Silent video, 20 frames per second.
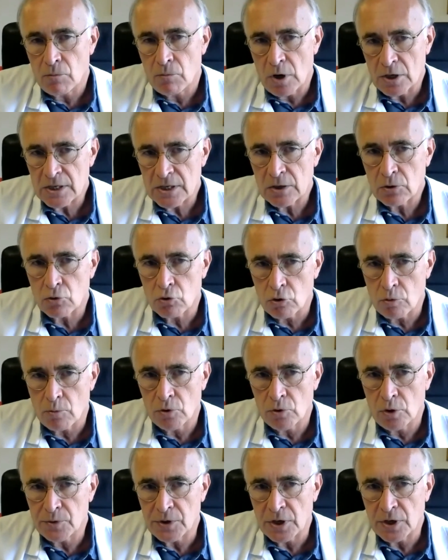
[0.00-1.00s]
Moi, c'est toujours
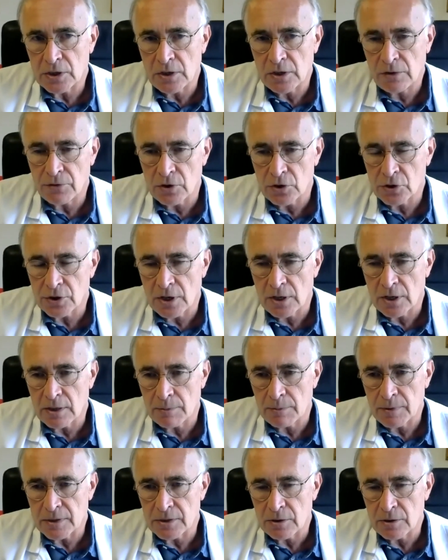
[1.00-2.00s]
mon objectif quand je traite
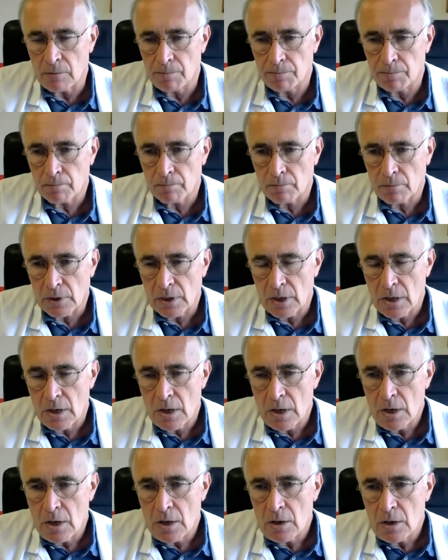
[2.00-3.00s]
un patient.
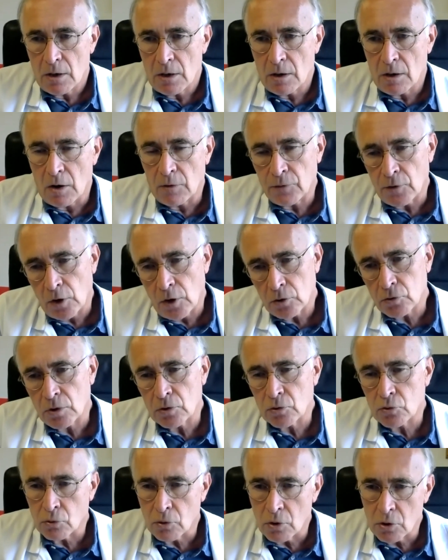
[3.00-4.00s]
En France, on
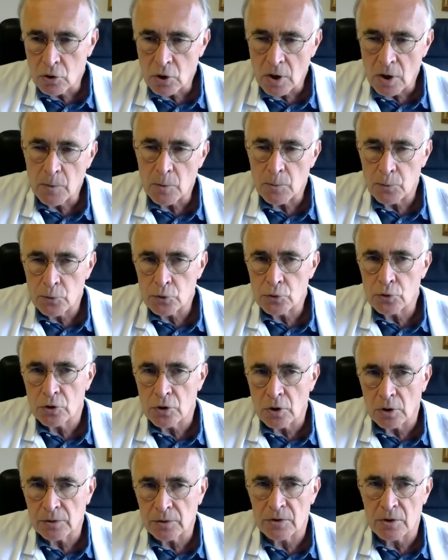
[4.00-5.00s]
a toujours encore un peu plus de
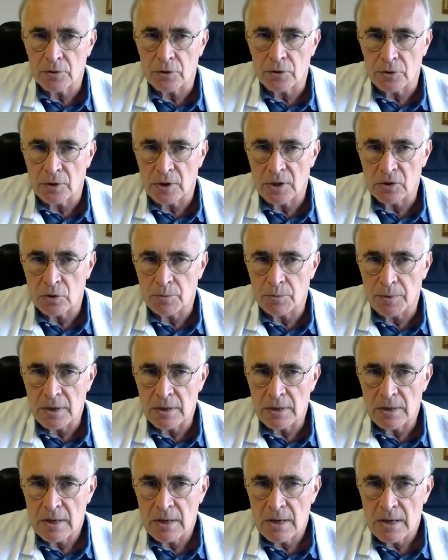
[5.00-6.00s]
cortisone que dans les autres
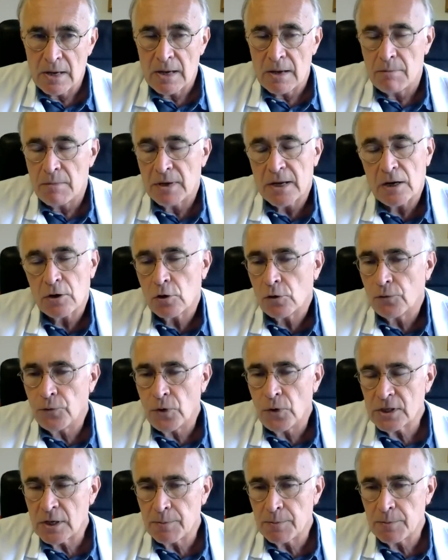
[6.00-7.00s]
pays. Mais
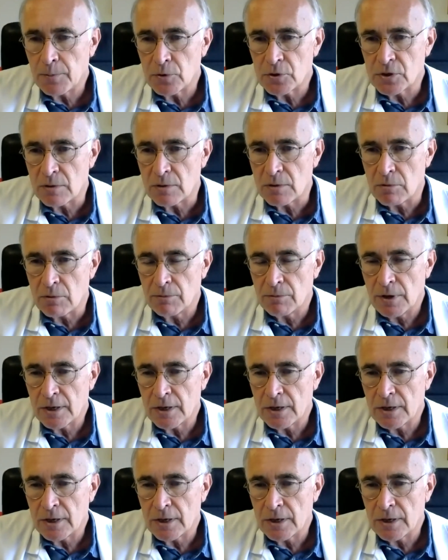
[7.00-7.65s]
quelquefois, ce n'est pas possible.